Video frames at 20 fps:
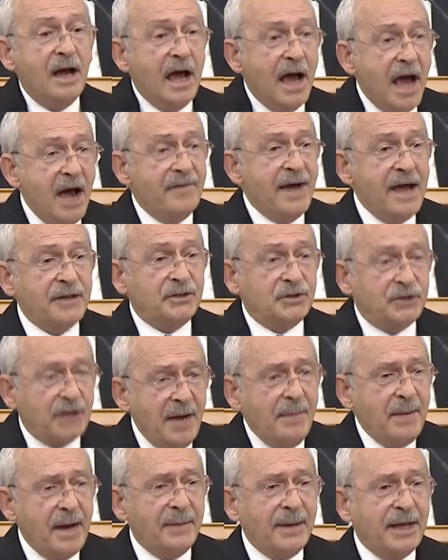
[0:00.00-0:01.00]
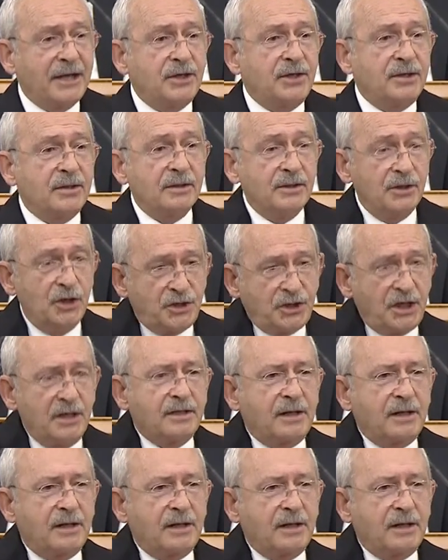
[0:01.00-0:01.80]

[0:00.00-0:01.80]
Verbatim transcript: evet dememek için